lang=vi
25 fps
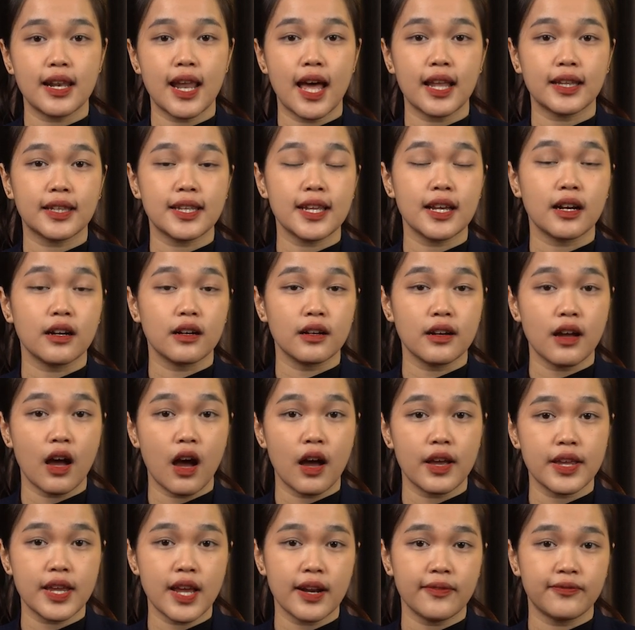là thưởng
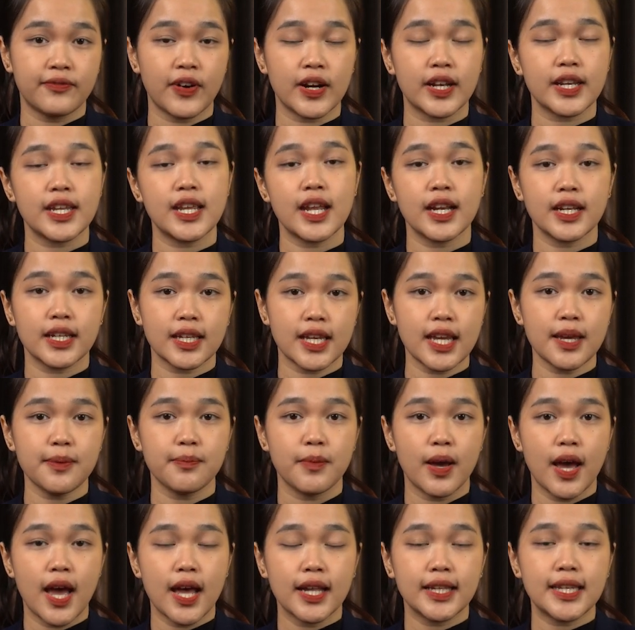hiện vật, hiện
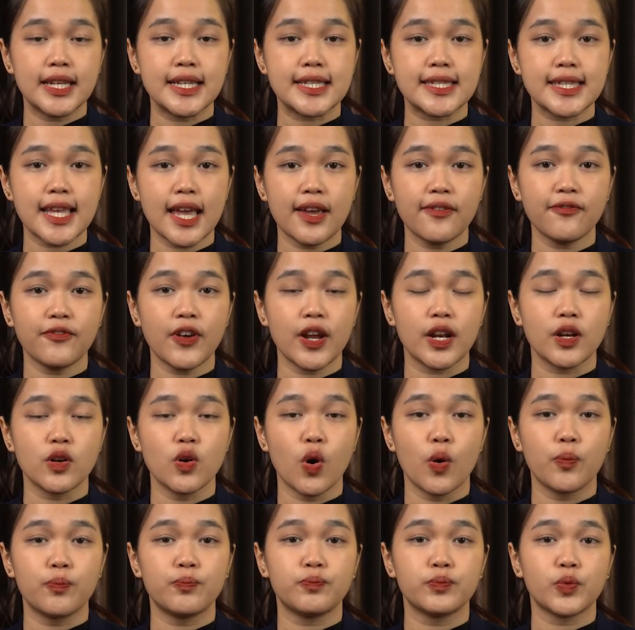kim thì sẽ phải
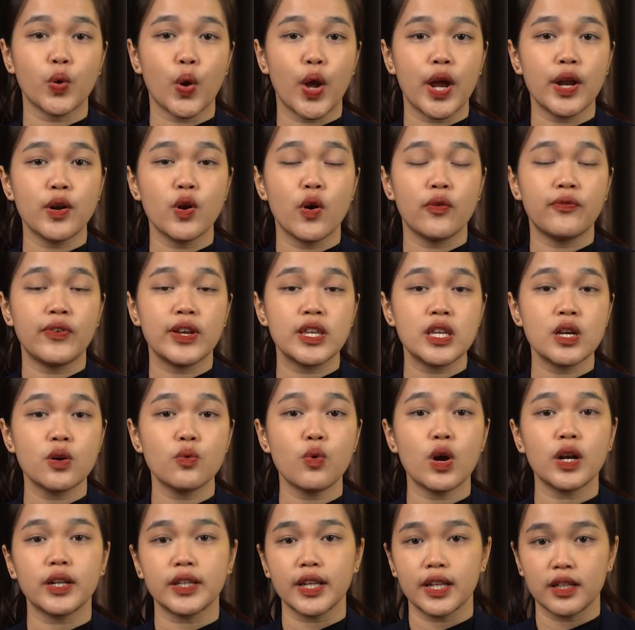nộp thuế đối với
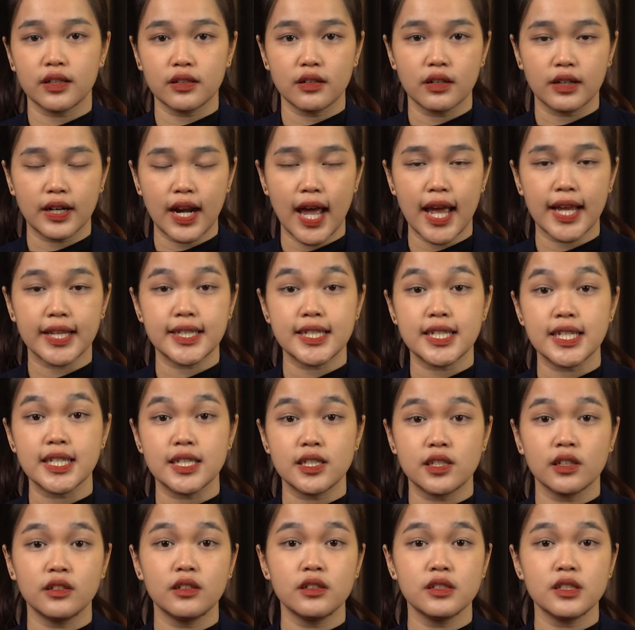những khoản tiền thưởng này,
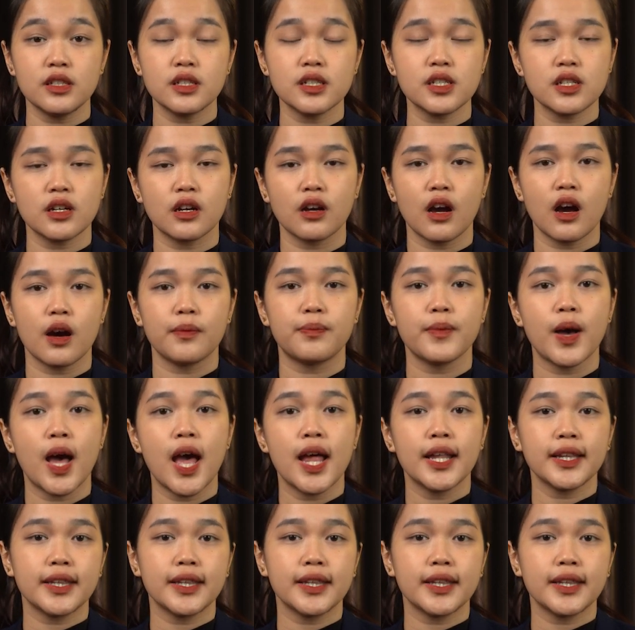chỉ trừ những trường hợp